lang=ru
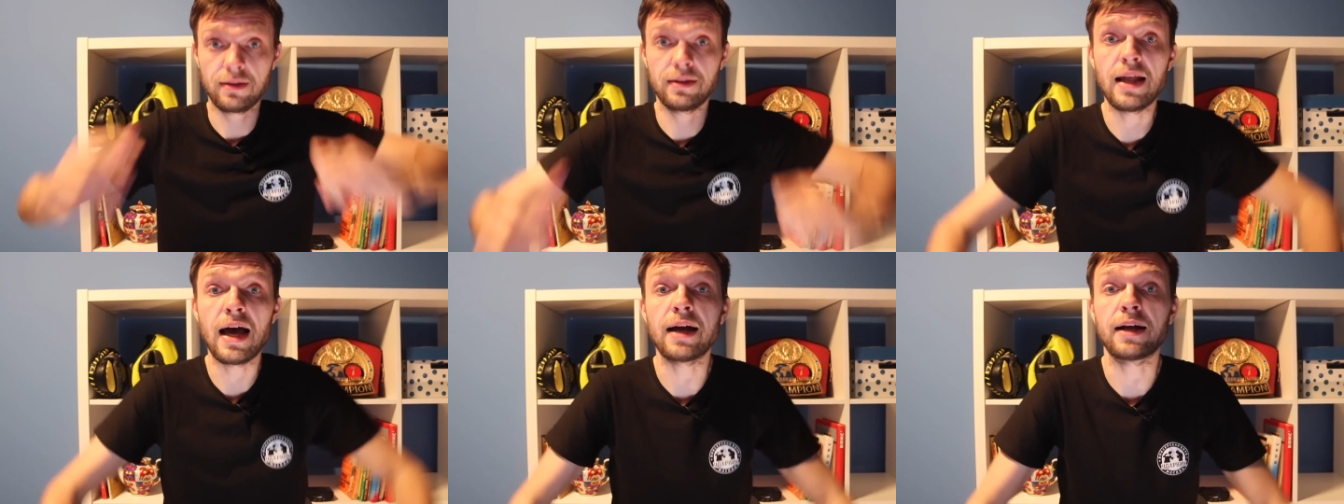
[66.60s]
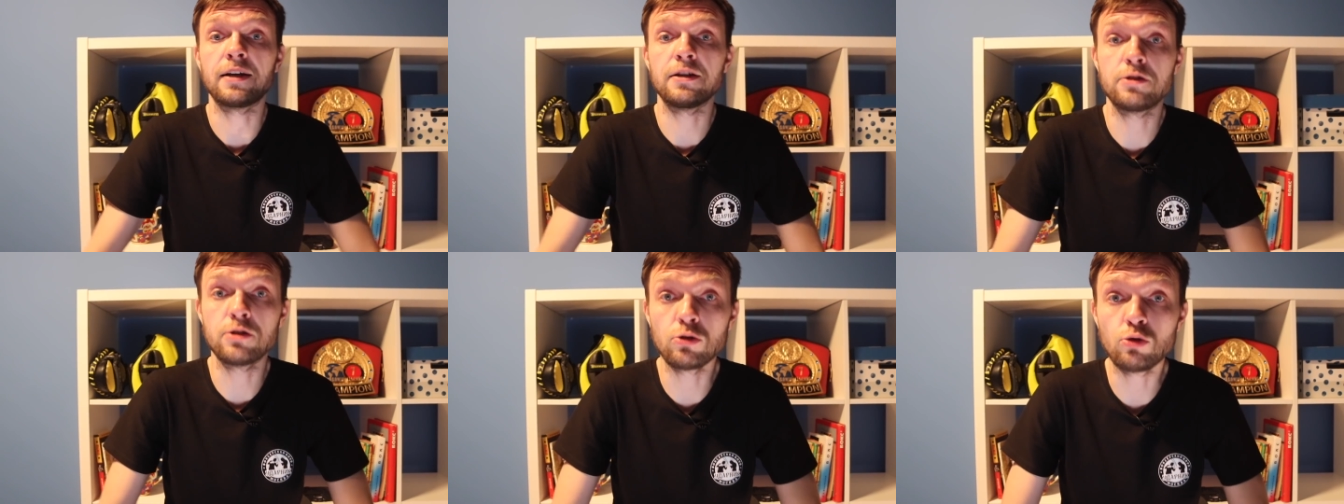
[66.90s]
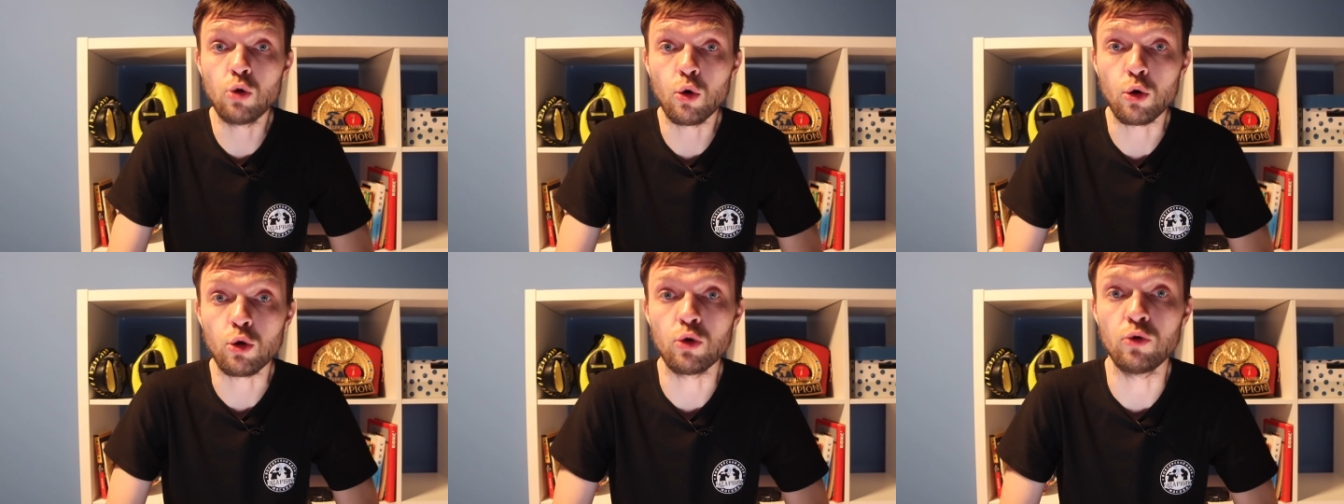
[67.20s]
на
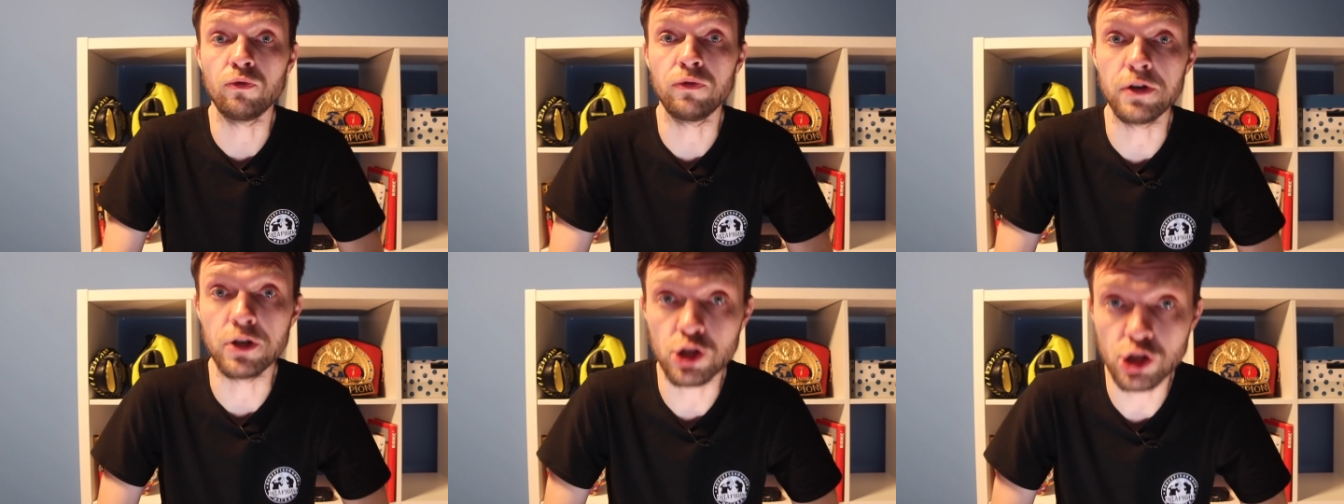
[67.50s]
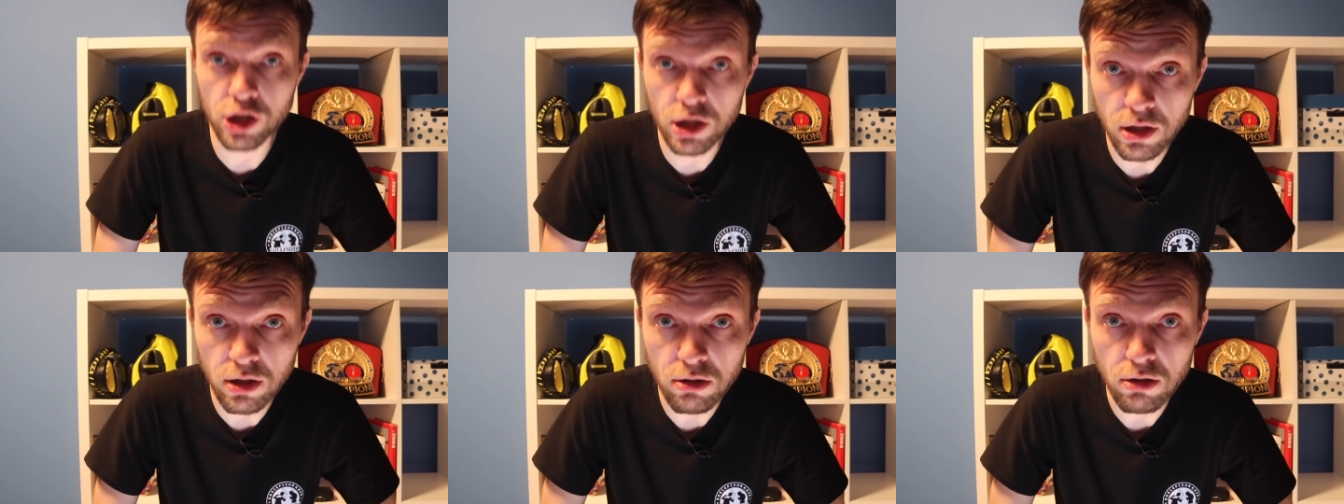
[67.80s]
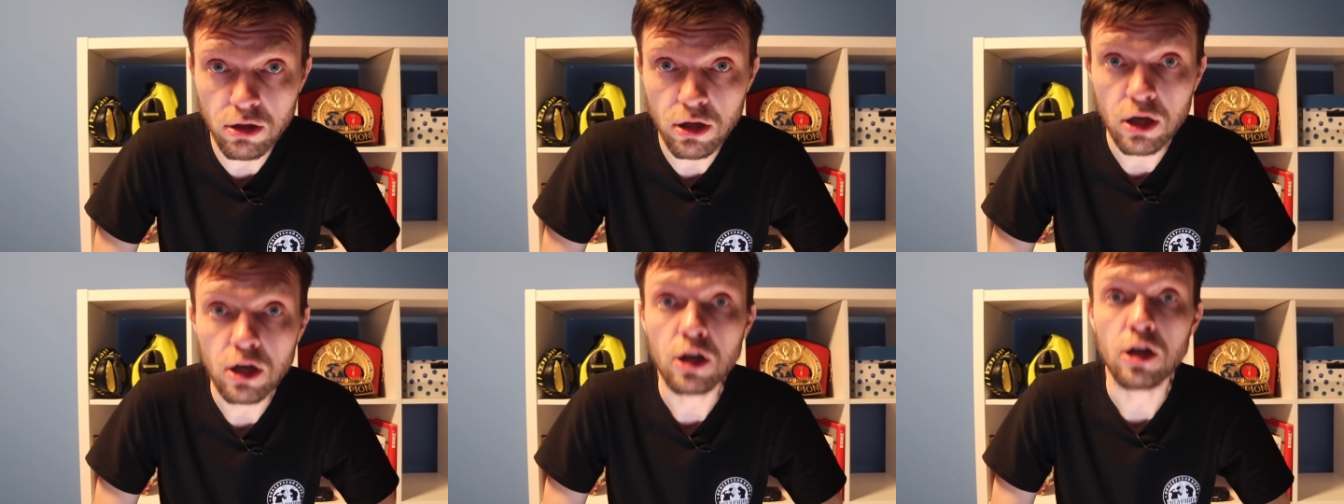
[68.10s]
категорию выше
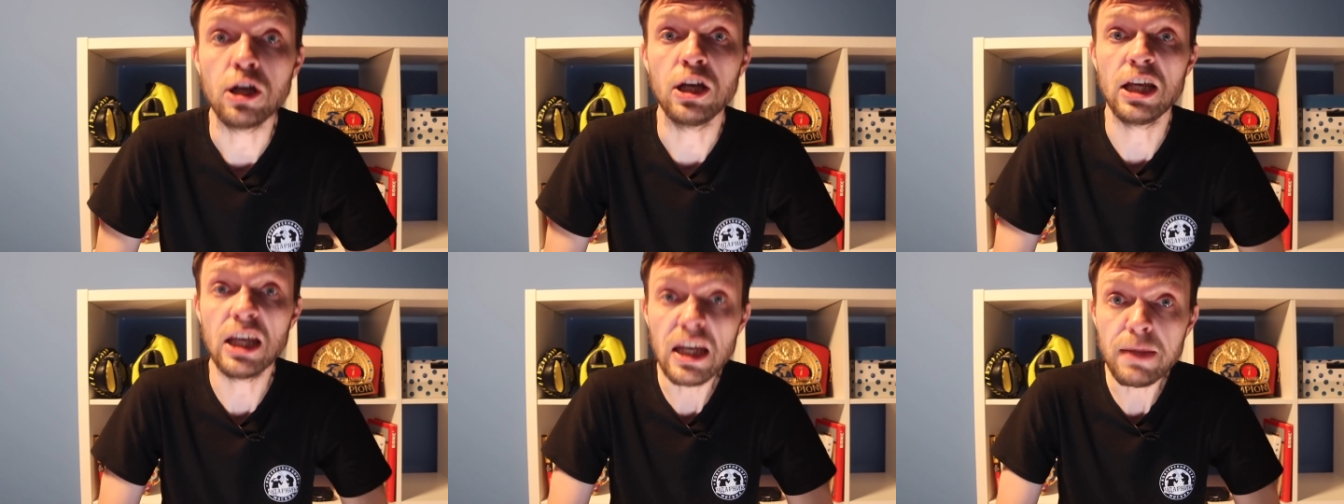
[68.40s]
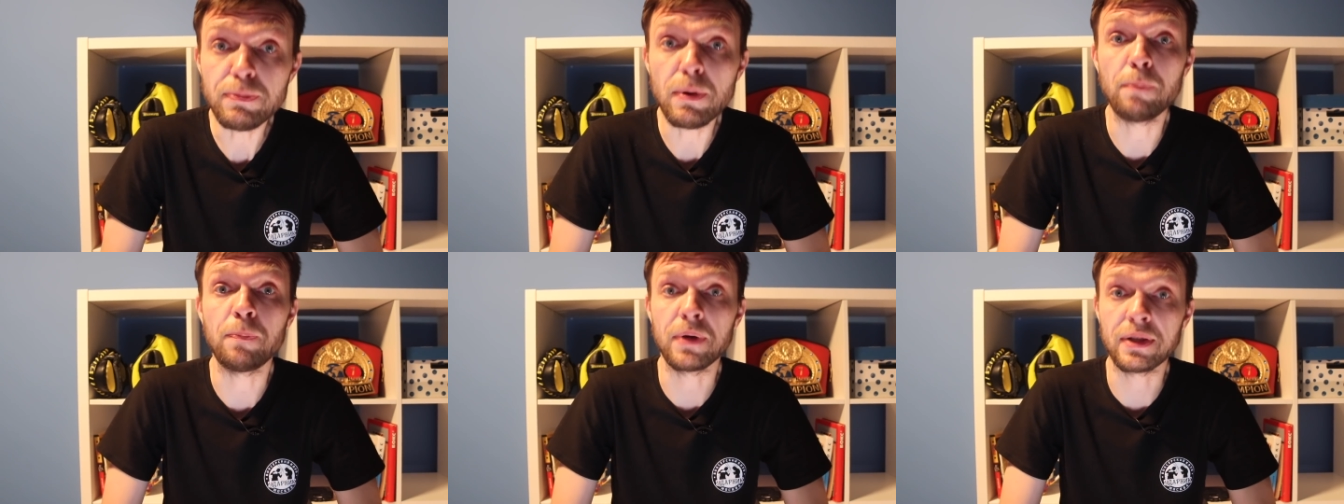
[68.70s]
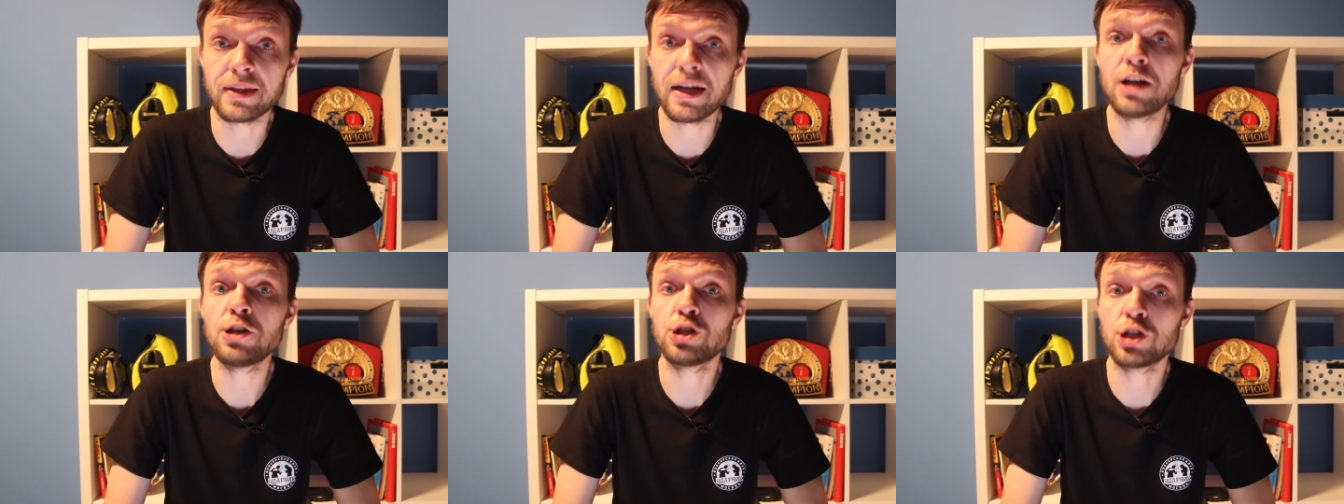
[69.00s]
и
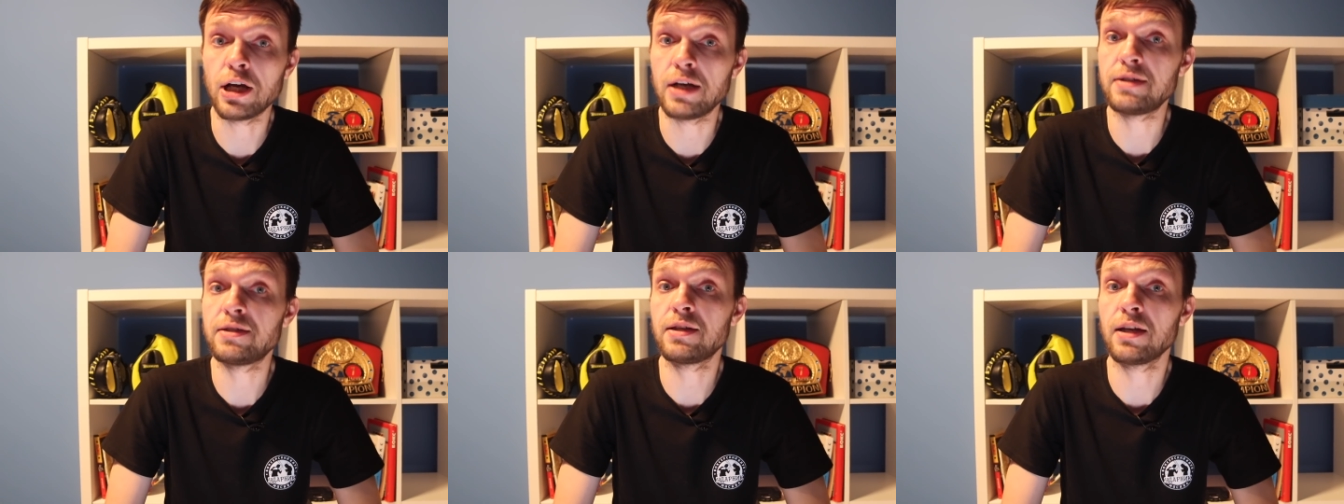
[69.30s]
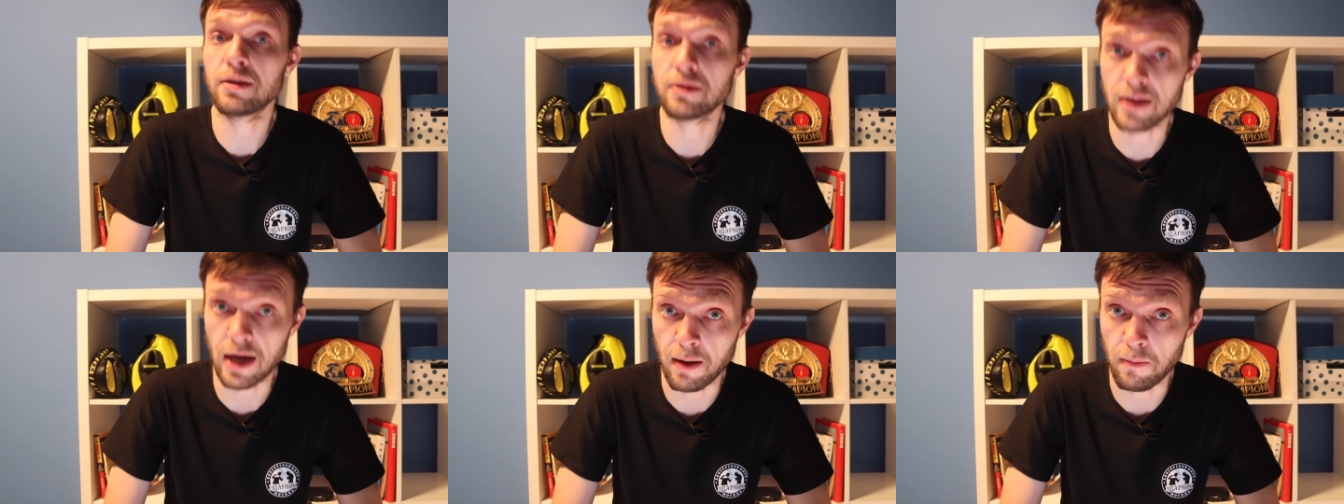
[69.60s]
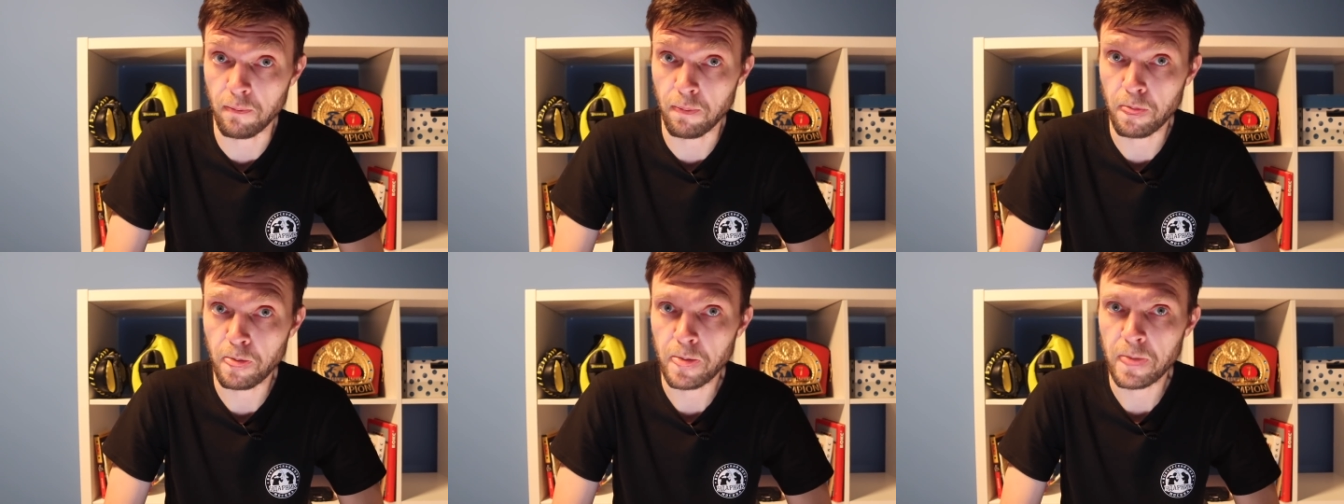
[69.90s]
попытать счастья
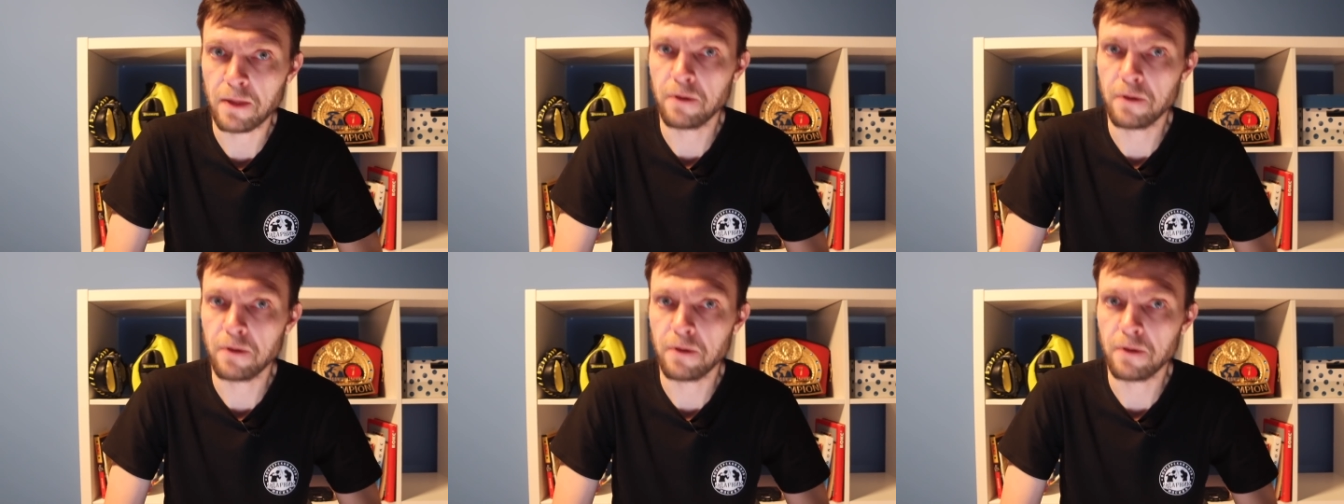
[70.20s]
там.